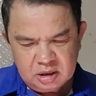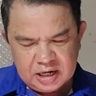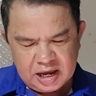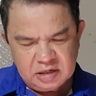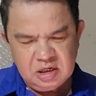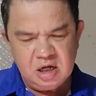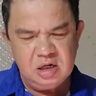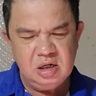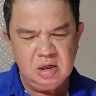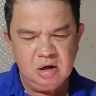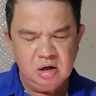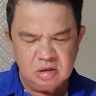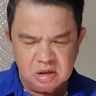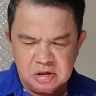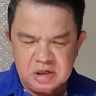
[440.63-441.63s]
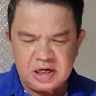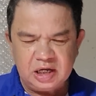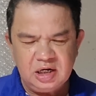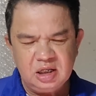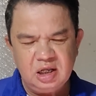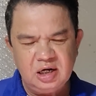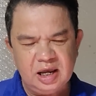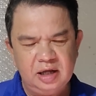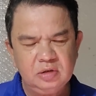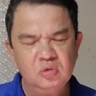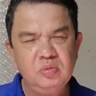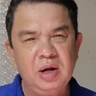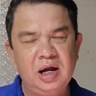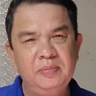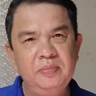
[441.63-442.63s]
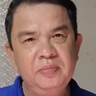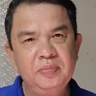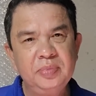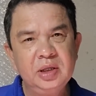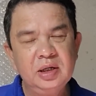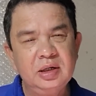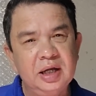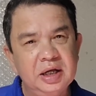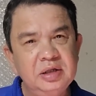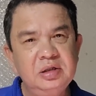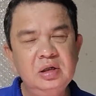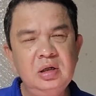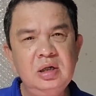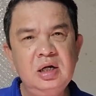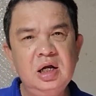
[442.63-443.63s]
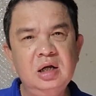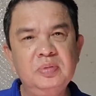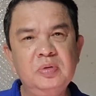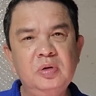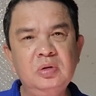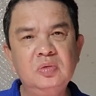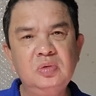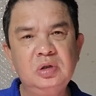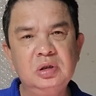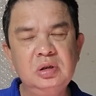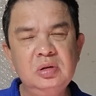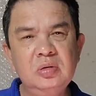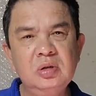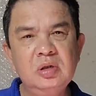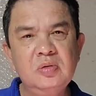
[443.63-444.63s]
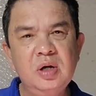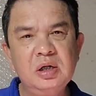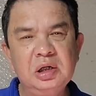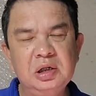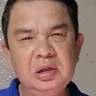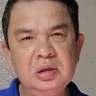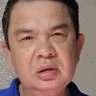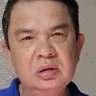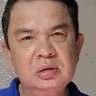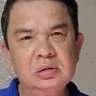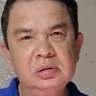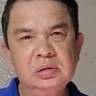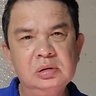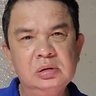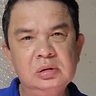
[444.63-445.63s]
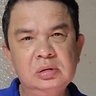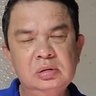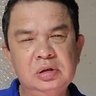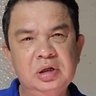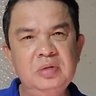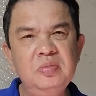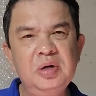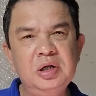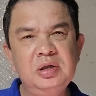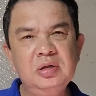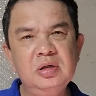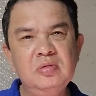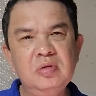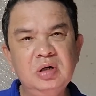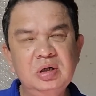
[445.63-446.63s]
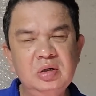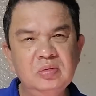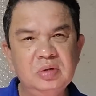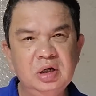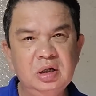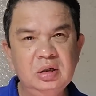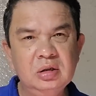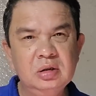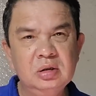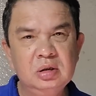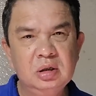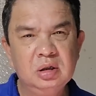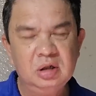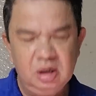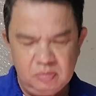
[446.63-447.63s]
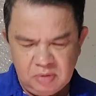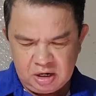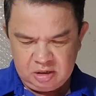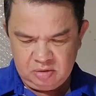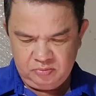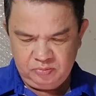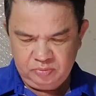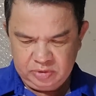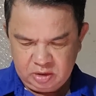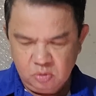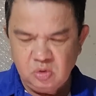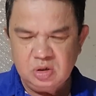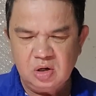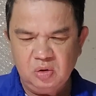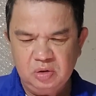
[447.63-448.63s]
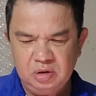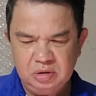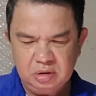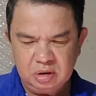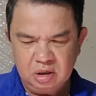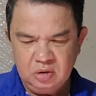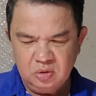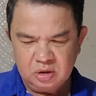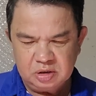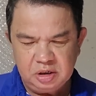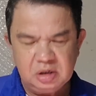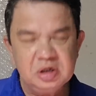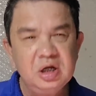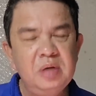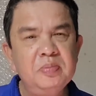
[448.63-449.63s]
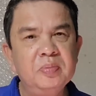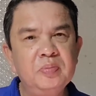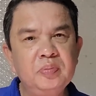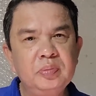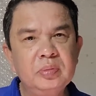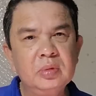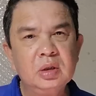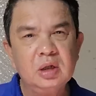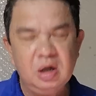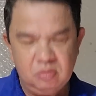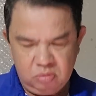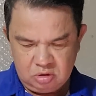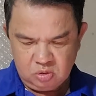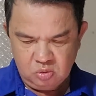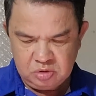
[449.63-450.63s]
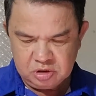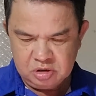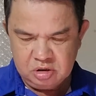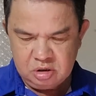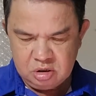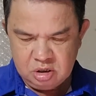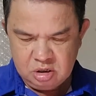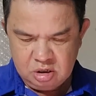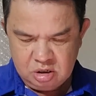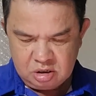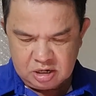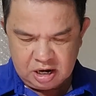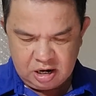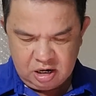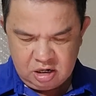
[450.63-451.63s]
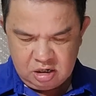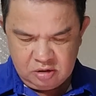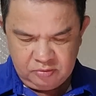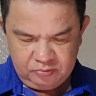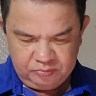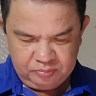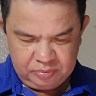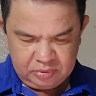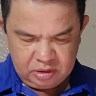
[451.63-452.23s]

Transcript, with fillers: nạn nhân ở ờ, người gây ra tai nạn thủ phạm lại chính là phó thủ trưởng của cơ quan này chuyển về cho cơ quan này điều tra rất may quân đội kỷ luật rất nghiêm ông thủ trưởng đã